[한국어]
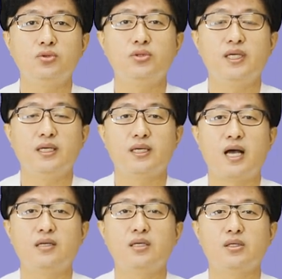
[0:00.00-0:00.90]
수술이
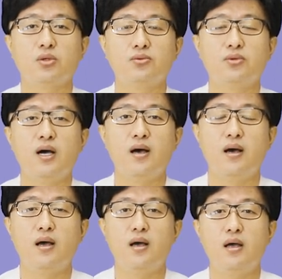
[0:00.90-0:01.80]
가능한
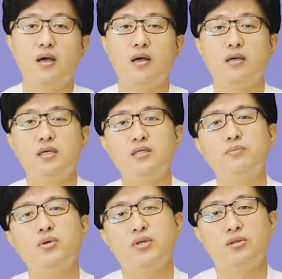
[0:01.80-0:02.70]
경우가
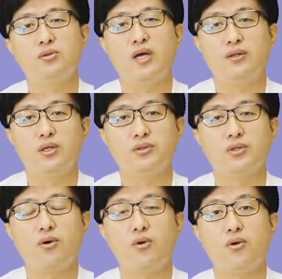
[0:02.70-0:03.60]
20%도 안
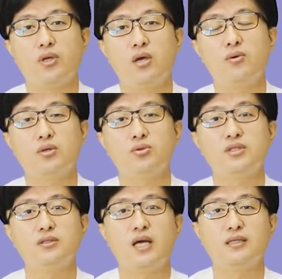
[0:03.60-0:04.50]
되어서 예후가
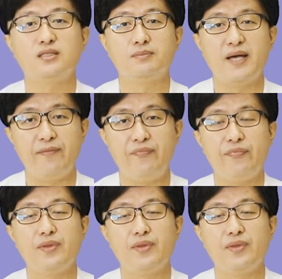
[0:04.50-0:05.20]
좋지는 않지만